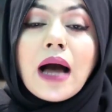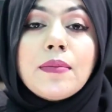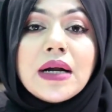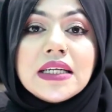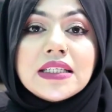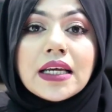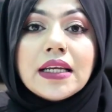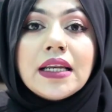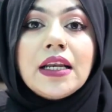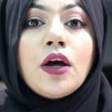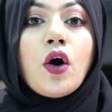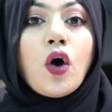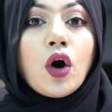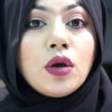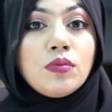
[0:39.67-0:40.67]
আমার
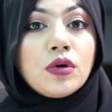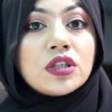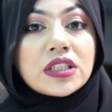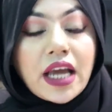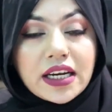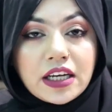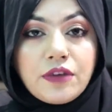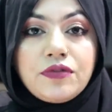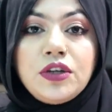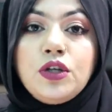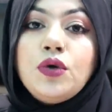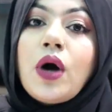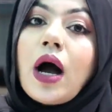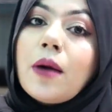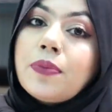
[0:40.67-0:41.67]
চ্যানেলে অলমোস্ট একটা
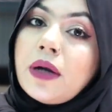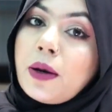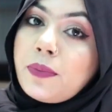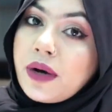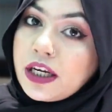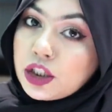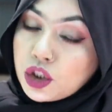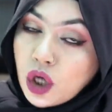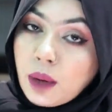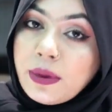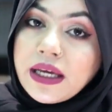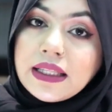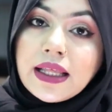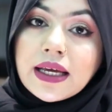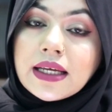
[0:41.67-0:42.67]
ভিডিও আপনারা প্রায় সবাই